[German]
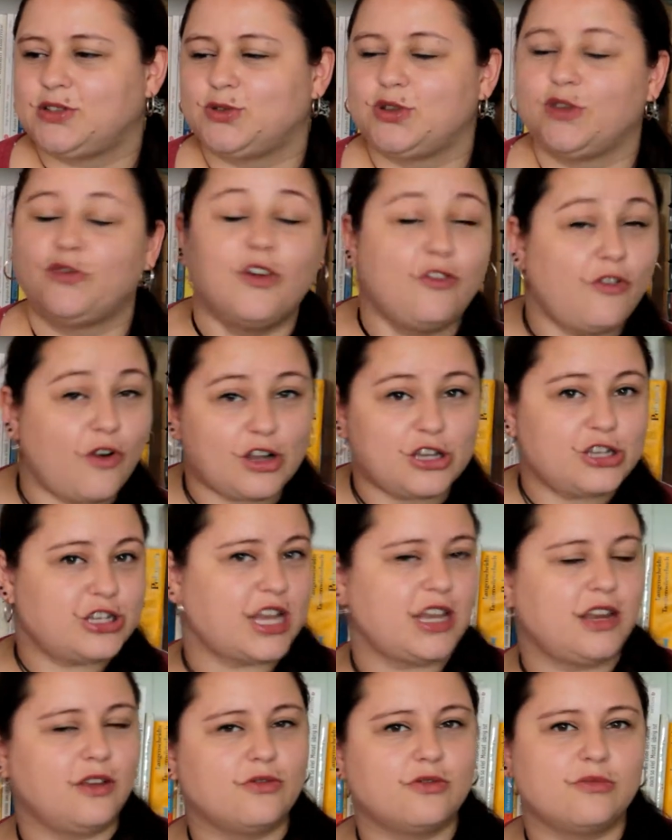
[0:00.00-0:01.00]
zu der
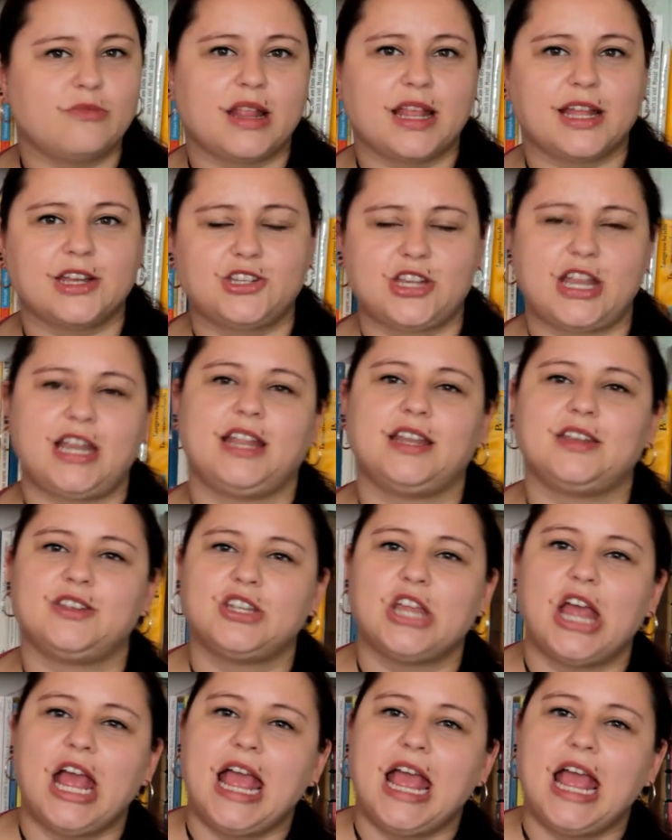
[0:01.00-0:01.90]
Vervollständigung meiner Challenge,